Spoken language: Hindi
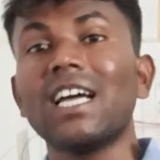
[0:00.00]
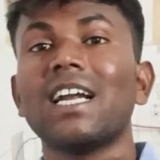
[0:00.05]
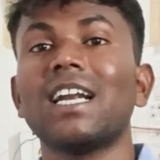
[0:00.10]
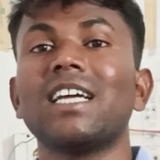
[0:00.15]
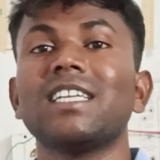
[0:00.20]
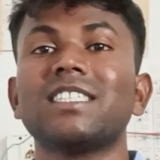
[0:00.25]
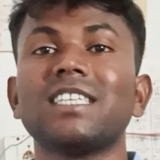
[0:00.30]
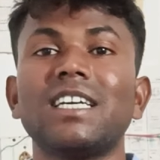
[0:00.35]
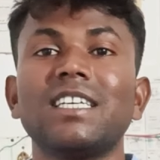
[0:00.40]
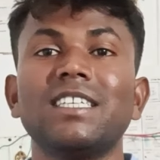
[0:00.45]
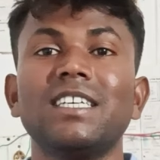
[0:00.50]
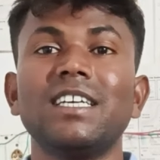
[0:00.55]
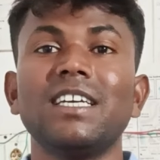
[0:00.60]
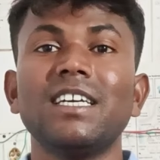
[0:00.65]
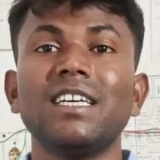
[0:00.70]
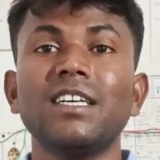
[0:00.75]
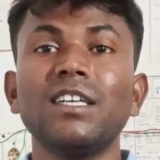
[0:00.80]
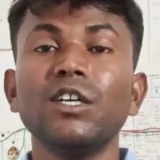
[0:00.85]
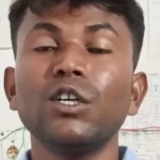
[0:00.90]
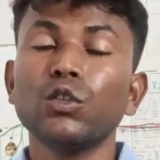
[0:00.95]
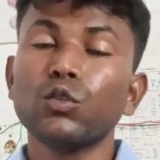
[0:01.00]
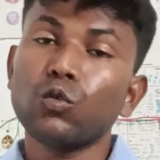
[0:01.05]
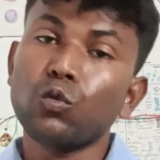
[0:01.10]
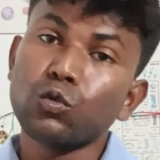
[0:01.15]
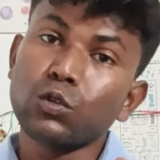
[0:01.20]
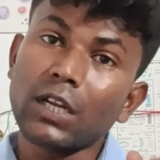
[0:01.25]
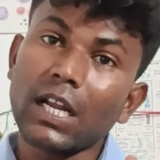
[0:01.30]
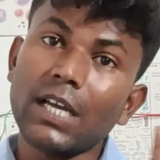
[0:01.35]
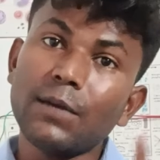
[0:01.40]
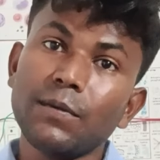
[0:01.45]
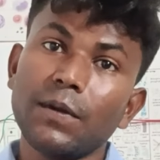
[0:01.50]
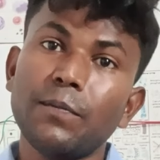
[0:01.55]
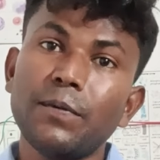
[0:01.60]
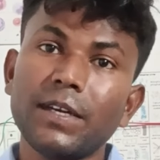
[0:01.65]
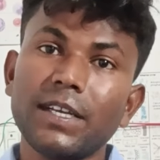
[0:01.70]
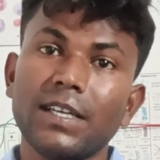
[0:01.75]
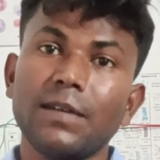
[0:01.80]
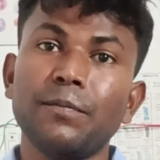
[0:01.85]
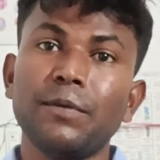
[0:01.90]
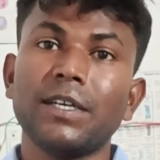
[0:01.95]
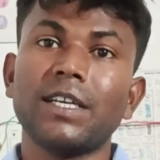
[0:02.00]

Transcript: ही लगना चाहिए तो उतना ही में बिके,